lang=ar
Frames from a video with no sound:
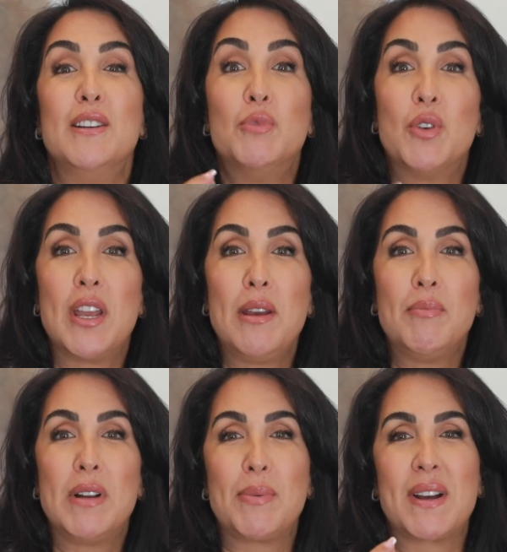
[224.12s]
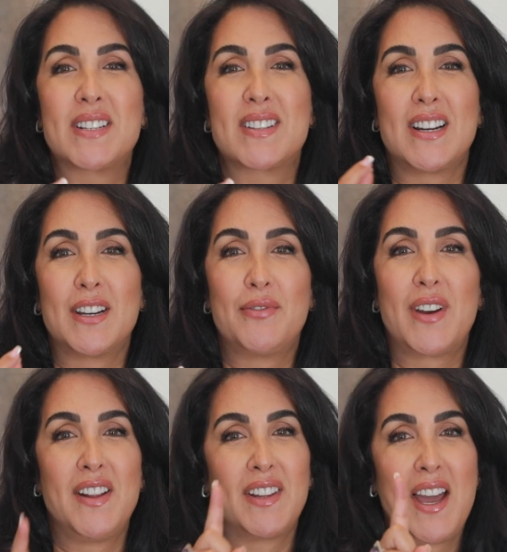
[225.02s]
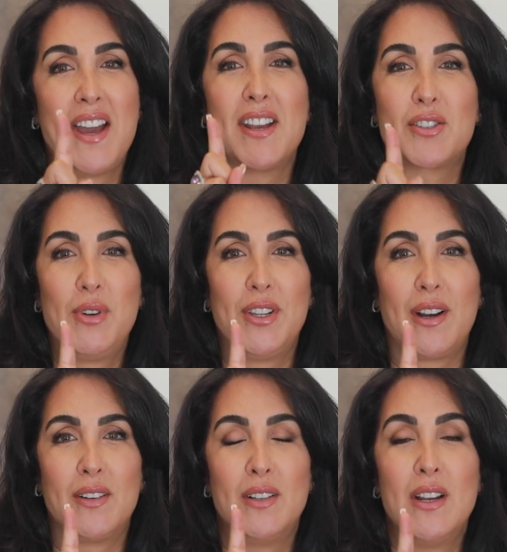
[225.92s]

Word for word: المهم اللي بغيتك تعرف راه عندك حياه وحده